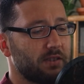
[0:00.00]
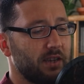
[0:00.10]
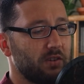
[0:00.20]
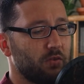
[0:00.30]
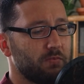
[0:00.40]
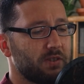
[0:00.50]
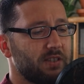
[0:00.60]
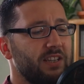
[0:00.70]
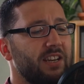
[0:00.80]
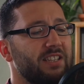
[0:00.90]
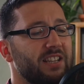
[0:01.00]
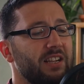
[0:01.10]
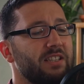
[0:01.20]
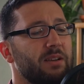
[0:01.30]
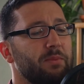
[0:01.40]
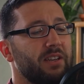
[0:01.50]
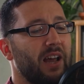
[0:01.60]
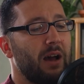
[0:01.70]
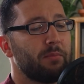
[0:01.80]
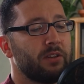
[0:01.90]
Zentrums, die den seltsamen
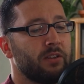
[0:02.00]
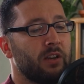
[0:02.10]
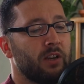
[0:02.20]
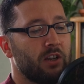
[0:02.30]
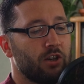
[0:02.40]
Namen